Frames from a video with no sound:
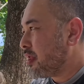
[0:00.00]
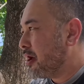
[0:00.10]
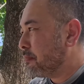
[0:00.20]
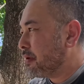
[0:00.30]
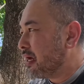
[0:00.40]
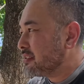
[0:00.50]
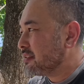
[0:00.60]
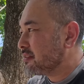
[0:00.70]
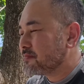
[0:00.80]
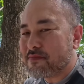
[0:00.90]
Rapaz,
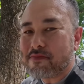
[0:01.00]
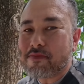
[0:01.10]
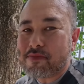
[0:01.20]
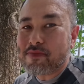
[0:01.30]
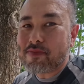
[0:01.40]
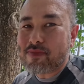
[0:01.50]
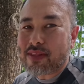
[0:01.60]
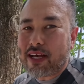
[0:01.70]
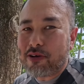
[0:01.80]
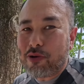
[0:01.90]

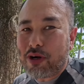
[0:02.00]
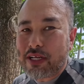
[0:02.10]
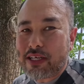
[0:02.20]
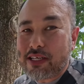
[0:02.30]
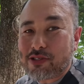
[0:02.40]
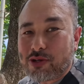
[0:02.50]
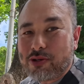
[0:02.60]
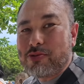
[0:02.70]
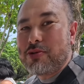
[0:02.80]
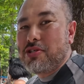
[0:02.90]
agora é só
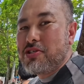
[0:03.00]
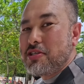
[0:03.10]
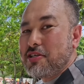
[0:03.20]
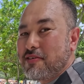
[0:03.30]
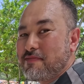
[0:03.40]
curtir.